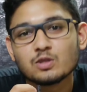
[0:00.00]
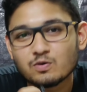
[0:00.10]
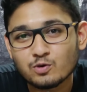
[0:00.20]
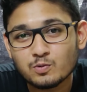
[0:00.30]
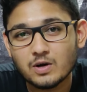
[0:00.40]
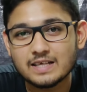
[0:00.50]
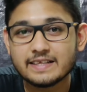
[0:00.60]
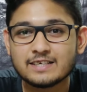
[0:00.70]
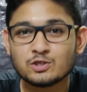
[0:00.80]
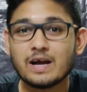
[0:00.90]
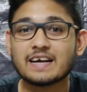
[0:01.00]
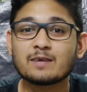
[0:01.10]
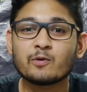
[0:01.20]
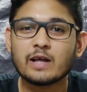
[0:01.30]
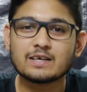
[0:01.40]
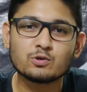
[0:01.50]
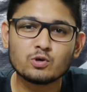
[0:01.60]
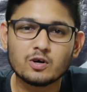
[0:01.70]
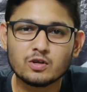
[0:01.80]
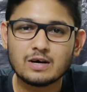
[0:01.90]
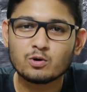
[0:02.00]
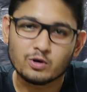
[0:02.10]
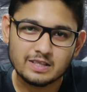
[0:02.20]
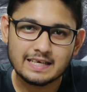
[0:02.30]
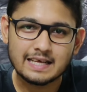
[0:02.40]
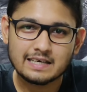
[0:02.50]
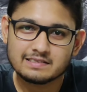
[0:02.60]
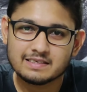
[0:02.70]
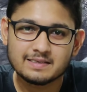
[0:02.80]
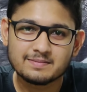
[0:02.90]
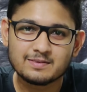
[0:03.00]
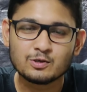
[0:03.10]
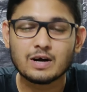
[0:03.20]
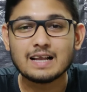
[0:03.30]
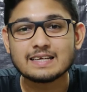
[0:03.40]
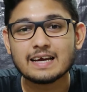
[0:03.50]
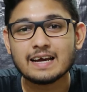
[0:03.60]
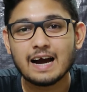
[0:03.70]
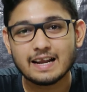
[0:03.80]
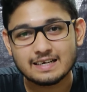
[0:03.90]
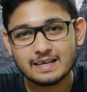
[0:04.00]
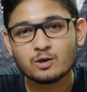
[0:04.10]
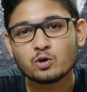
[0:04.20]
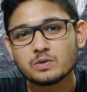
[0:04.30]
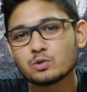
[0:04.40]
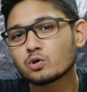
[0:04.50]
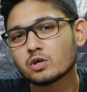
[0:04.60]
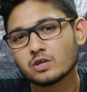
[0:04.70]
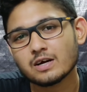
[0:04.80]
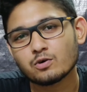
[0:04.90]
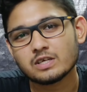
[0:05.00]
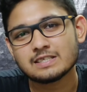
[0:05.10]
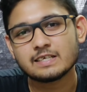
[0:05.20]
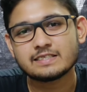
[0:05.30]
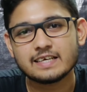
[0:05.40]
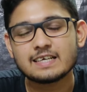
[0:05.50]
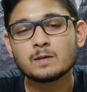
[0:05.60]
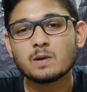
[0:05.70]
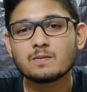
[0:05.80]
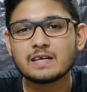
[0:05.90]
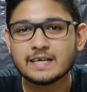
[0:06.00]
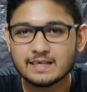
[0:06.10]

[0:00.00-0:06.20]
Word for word: তো ফুটবলে দেখছো একের পর এক দুর্ঘটনা ঘটতেই থাকছে তো কালকে আরেকটা এরকমই দুর্ঘটনা ঘটেছে চেক রিপাবলিক